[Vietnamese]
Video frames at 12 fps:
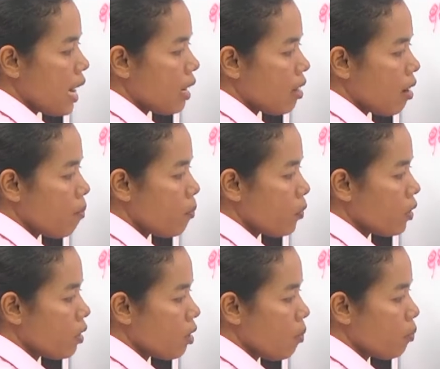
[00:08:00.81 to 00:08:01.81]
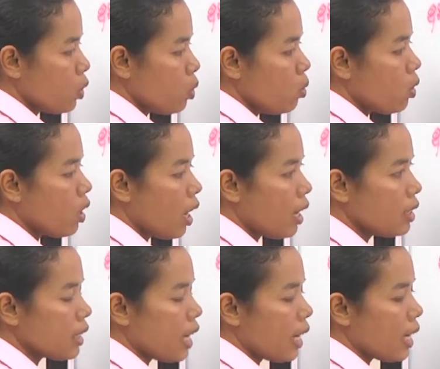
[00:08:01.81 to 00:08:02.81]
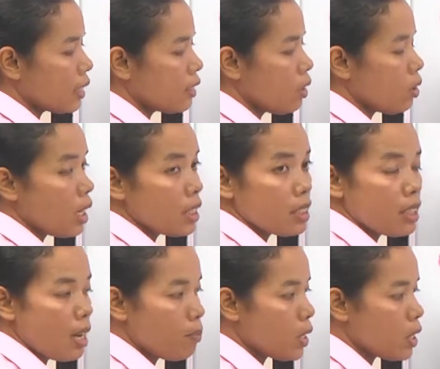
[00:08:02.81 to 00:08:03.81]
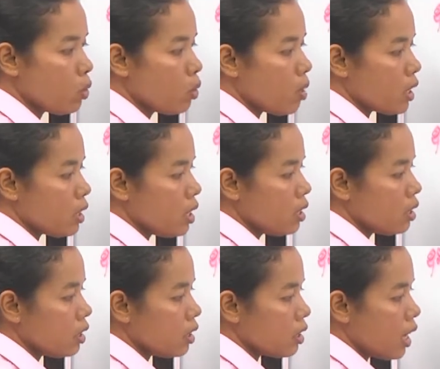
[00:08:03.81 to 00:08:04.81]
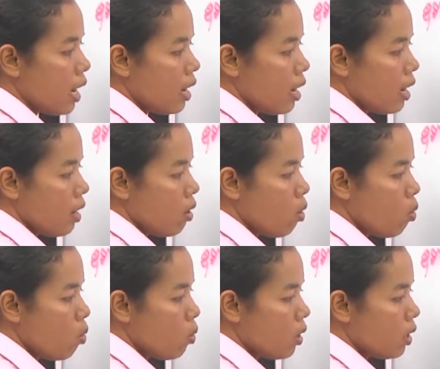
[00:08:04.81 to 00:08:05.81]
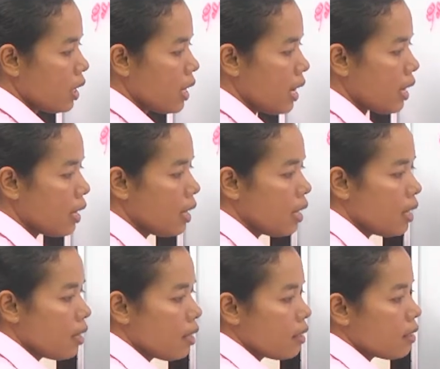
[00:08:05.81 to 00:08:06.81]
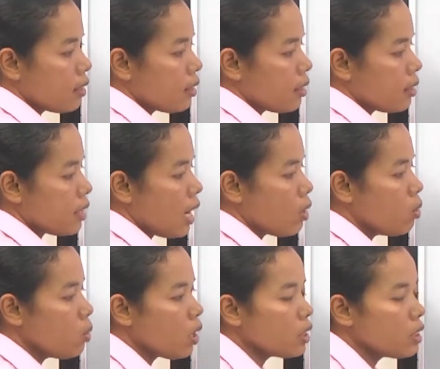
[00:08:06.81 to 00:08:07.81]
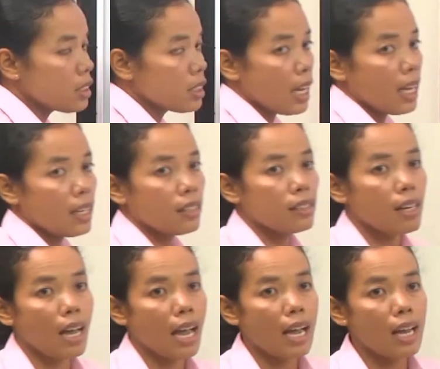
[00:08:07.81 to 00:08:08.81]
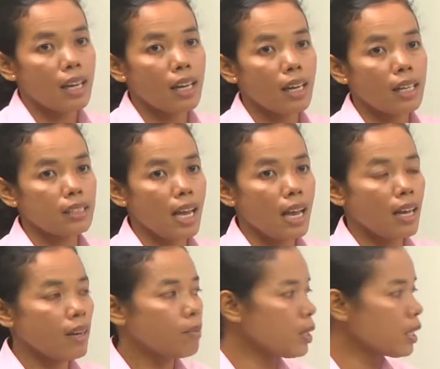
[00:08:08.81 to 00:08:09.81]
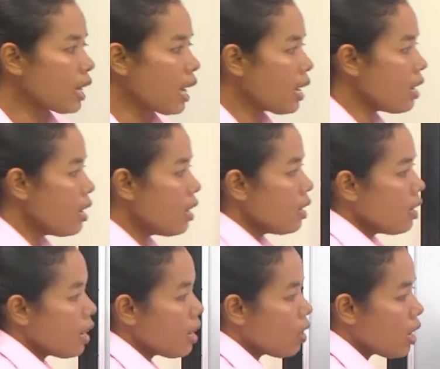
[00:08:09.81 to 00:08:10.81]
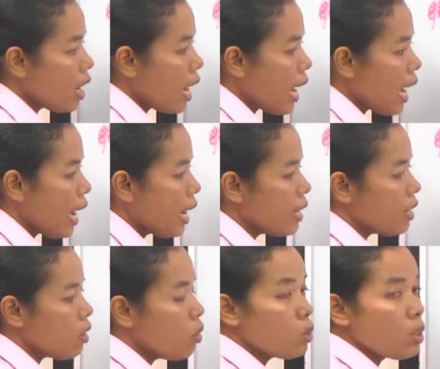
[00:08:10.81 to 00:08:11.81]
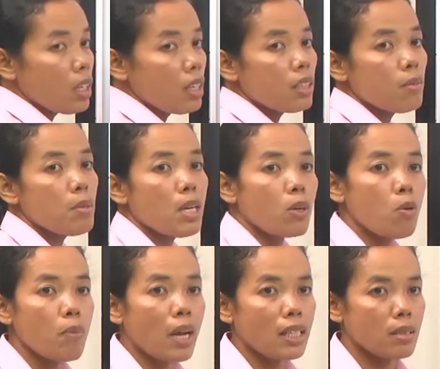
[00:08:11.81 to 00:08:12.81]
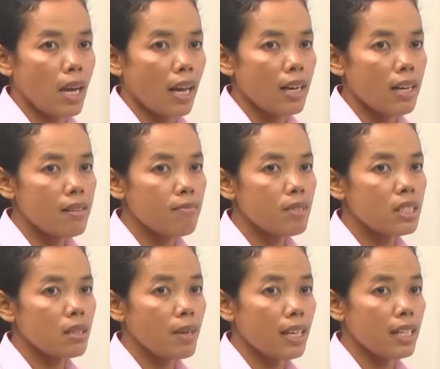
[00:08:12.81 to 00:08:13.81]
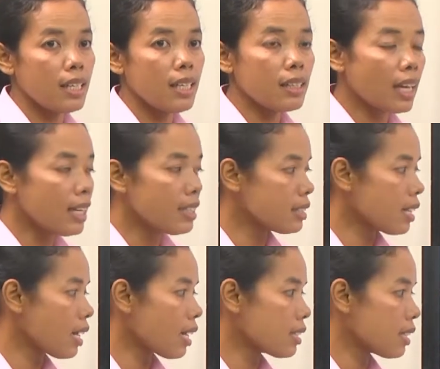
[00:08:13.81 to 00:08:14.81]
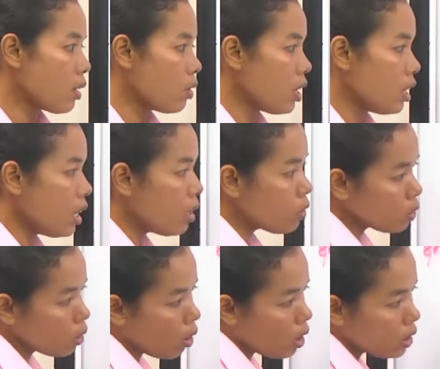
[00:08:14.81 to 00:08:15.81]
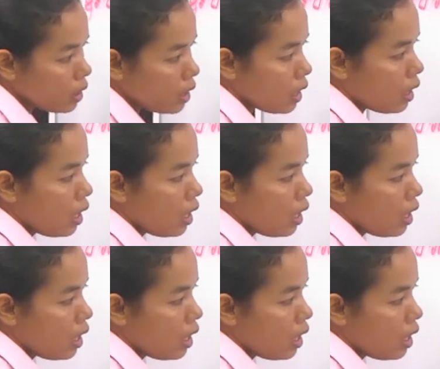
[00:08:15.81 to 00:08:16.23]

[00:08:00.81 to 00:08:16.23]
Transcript: cọp cọp tù hai sạ hàng trong đây chỉ sạ bình tù bỏ dưỡng cứ chỉ sạ ủ cái nào sạ ủ coi chỉ sạ ra ra sạ bàn tay à hay năng ủ này cứ miền rụp mình xóa khăn này tay chỉ sạ ra sạ đời khăn này lục to chỉ